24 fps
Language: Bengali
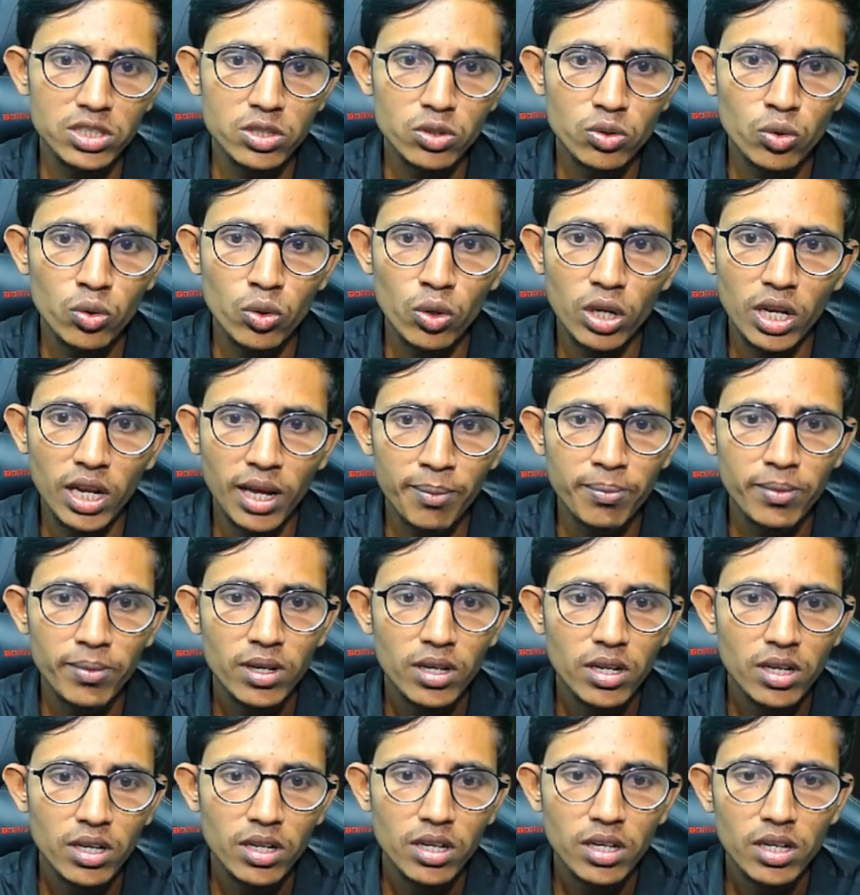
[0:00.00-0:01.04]
জিনিস খুললাম
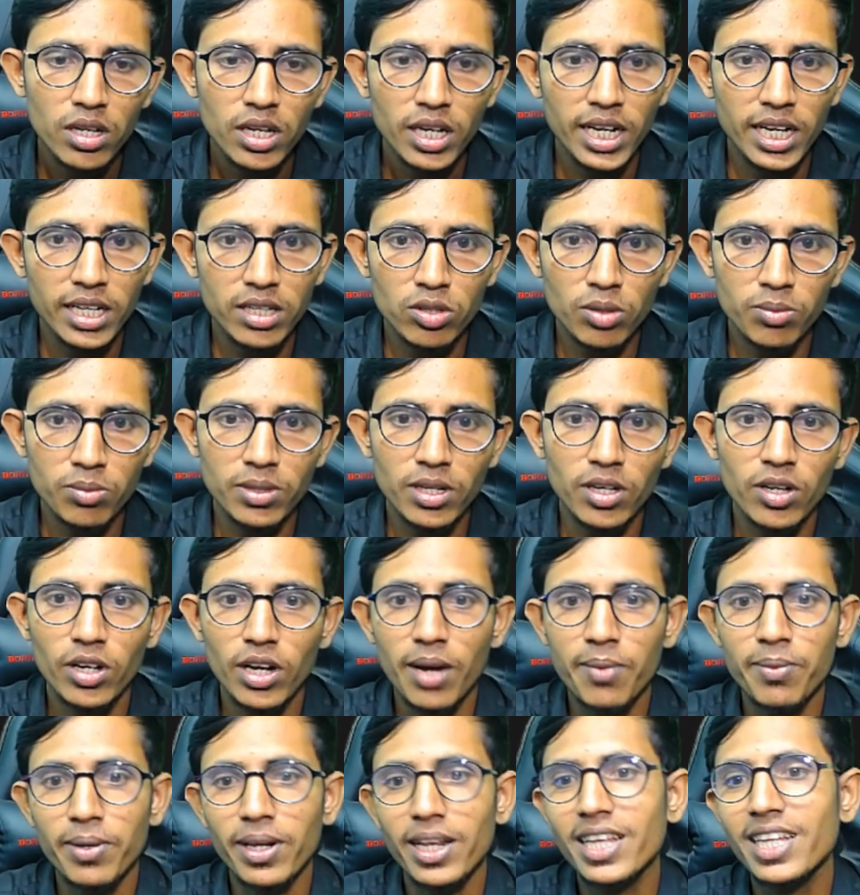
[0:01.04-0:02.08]
একদম দেখো
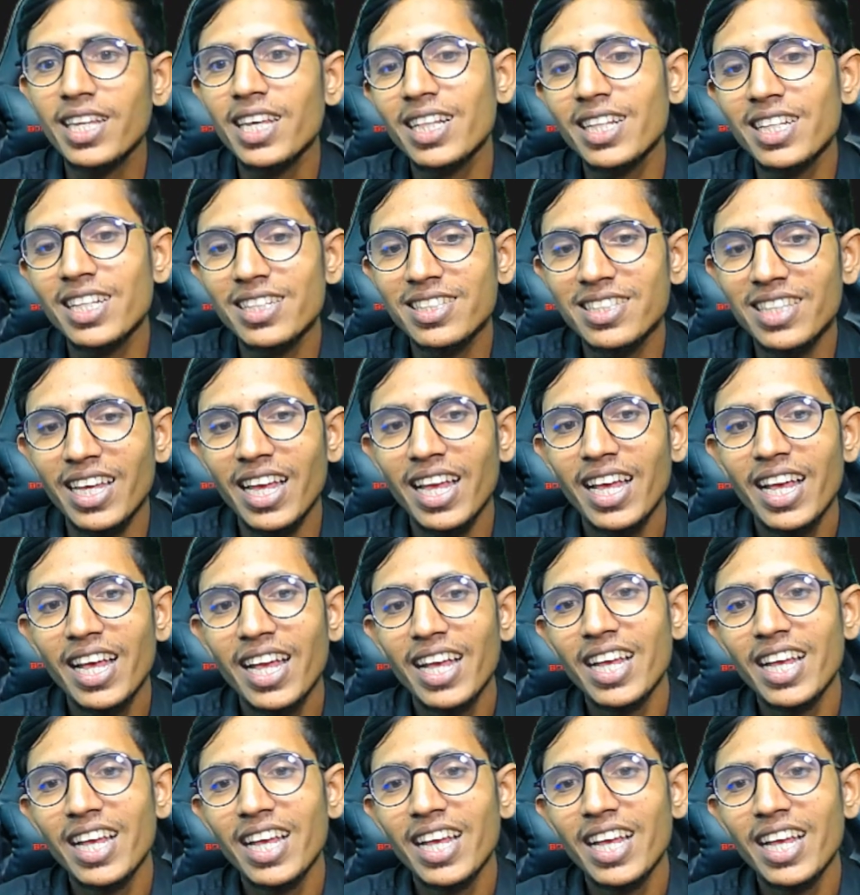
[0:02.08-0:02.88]
আমার কি দিছে